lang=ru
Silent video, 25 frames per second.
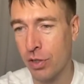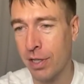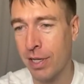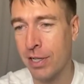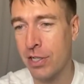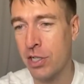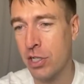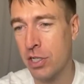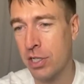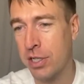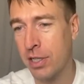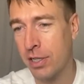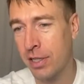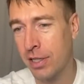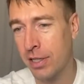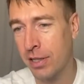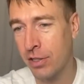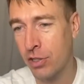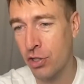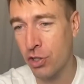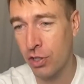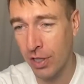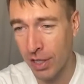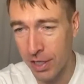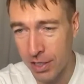Даже если ты
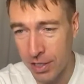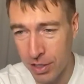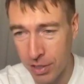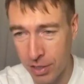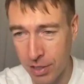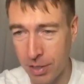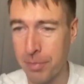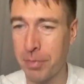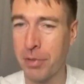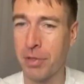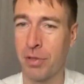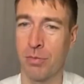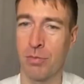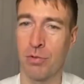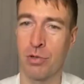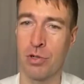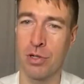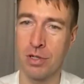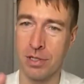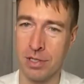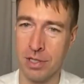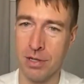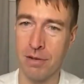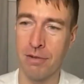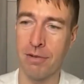начинаешь об этом уже
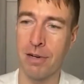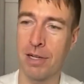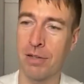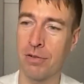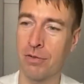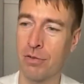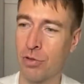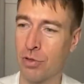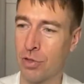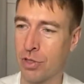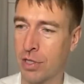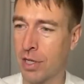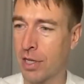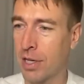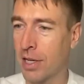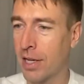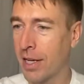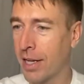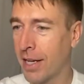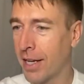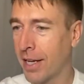разговаривать, уже